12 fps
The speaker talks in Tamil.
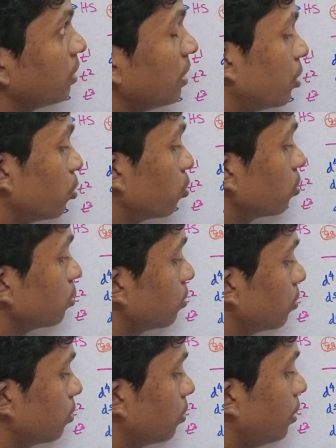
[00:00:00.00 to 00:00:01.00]
இ டூ
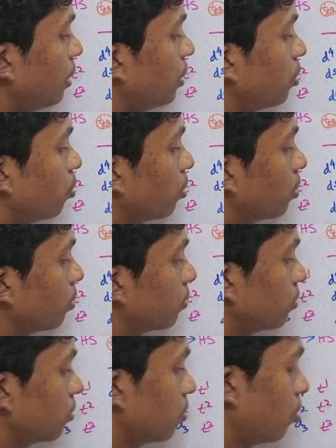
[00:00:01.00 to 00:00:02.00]
இ டூ இருக்குது
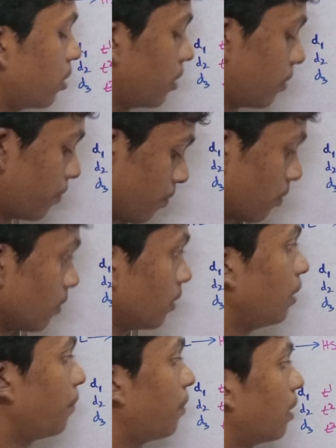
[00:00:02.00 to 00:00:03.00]
ஓகே
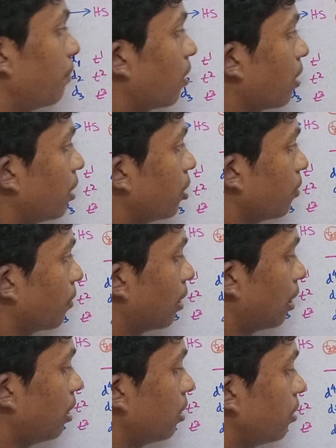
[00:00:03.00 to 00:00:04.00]
இப்போ நம்ம கண்டினியூ
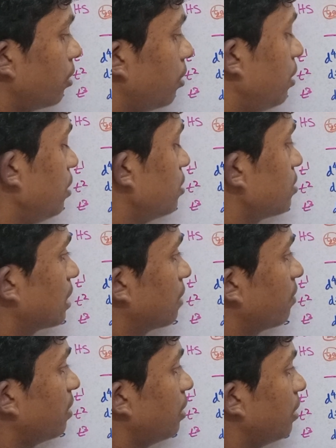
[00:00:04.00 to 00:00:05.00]
பண்ணலாம் டி
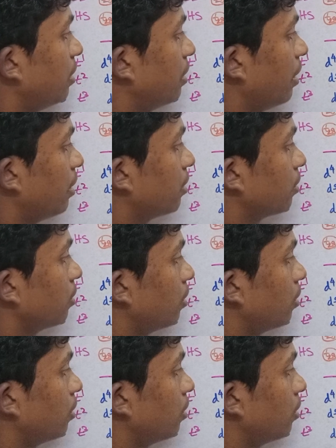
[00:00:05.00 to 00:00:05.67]
செவன் டி எயிட்